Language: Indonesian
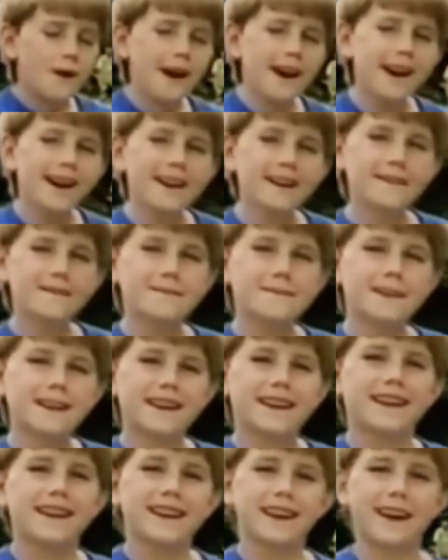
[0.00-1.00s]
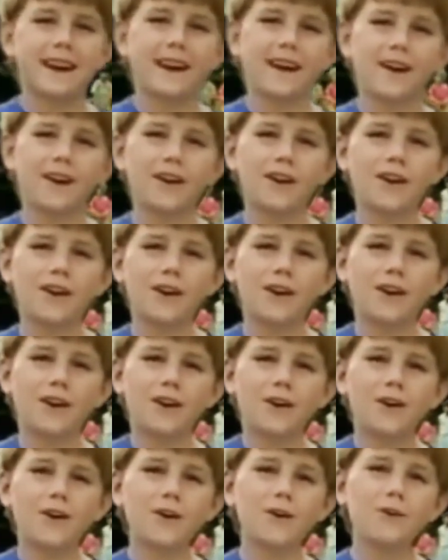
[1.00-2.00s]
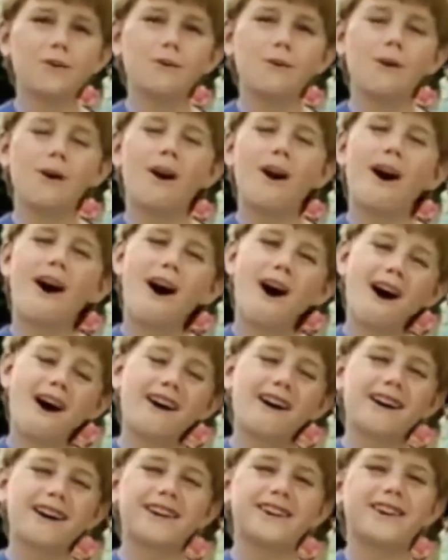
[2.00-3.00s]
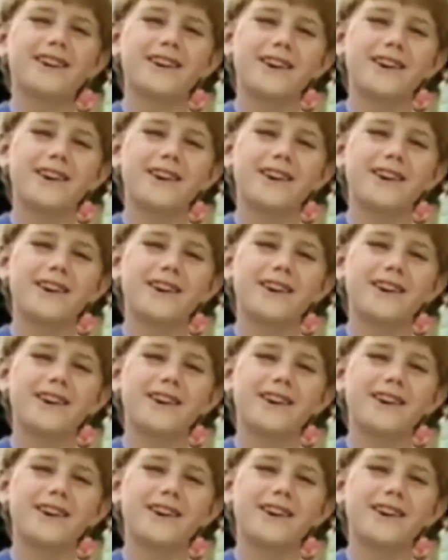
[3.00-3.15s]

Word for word: wait a minute who are